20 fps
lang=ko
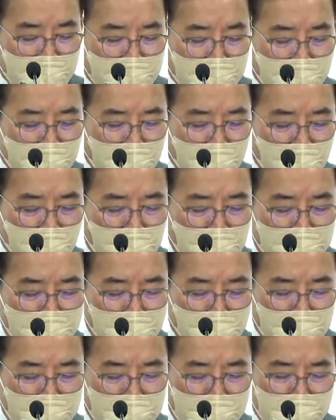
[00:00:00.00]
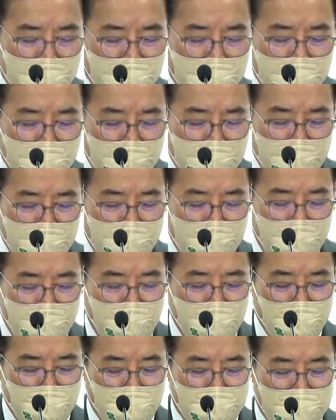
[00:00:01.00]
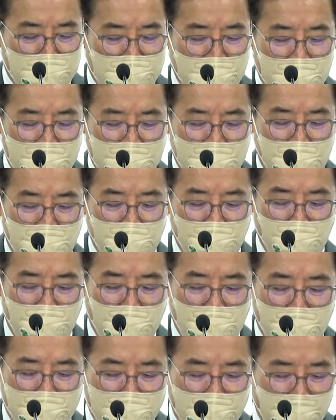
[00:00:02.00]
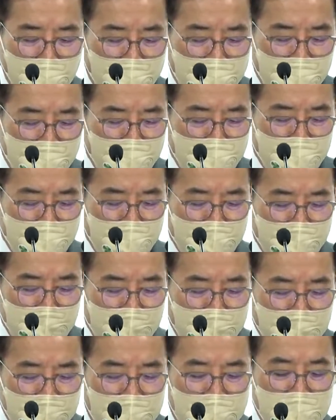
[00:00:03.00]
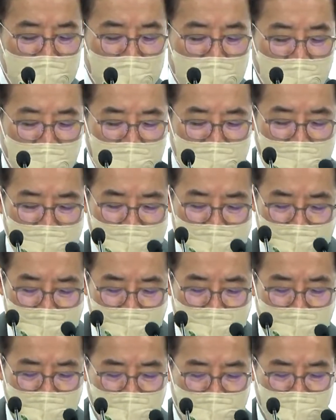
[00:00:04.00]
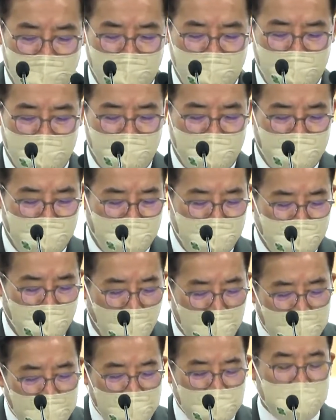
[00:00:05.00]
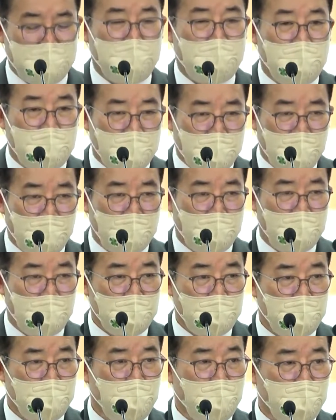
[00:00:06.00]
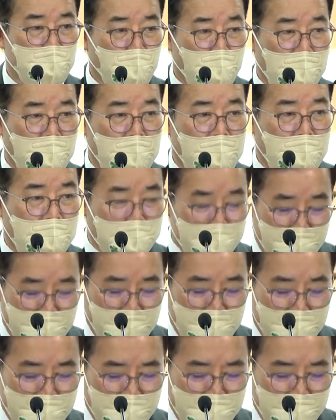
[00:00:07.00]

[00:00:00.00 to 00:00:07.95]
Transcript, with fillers: 언론과 포털은 뉴스 생산에 노력한 만큼 기여한 만큼 이익이 서로 돌아가야 합니다.